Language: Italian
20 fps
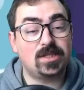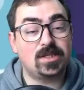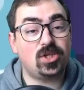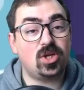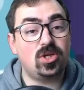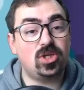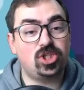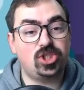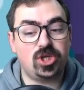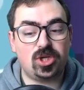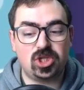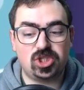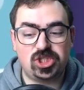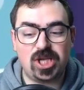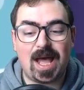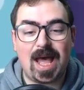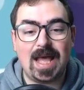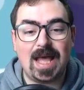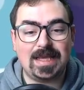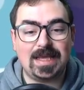sono riuscito
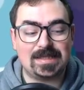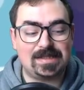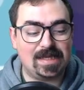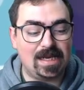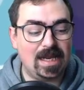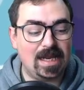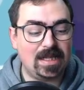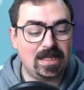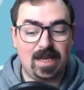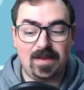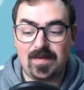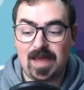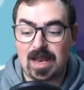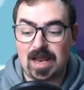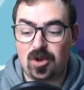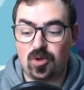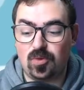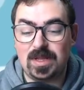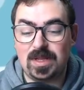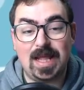già anche a salire di
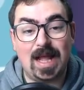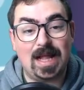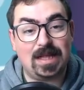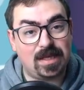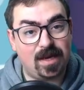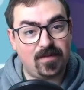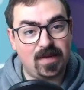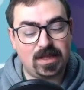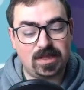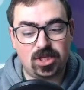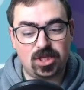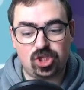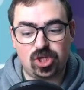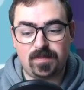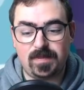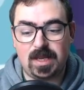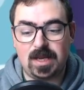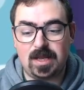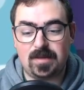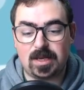livello, quindi altre 20
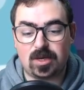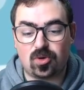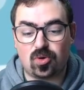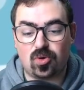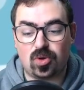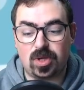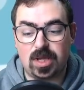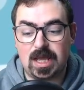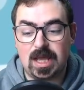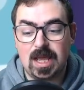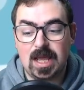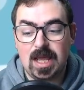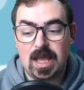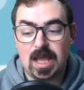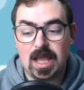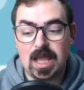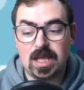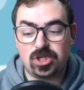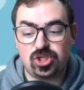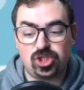gemmine per noi
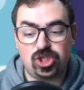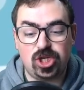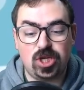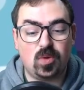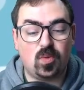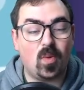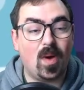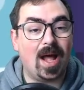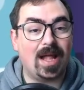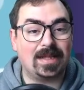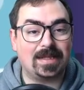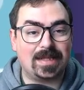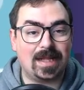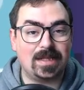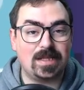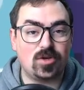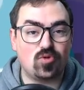e 50 di